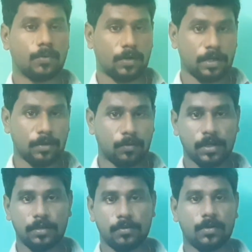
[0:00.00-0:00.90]

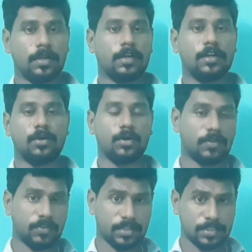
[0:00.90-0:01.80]
உடனுக்குடன் உங்களுக்கு
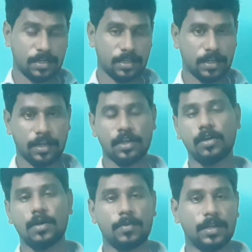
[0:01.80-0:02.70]
நோட்டிஃபிகேஷனில்
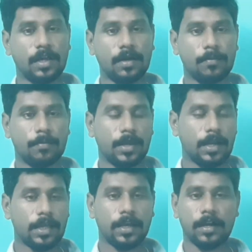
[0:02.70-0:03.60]
கிடைக்கணும் அப்படின்னா
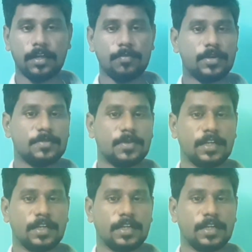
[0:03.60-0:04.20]
பெல் ஐக்கானையும் ப்ரெஸ்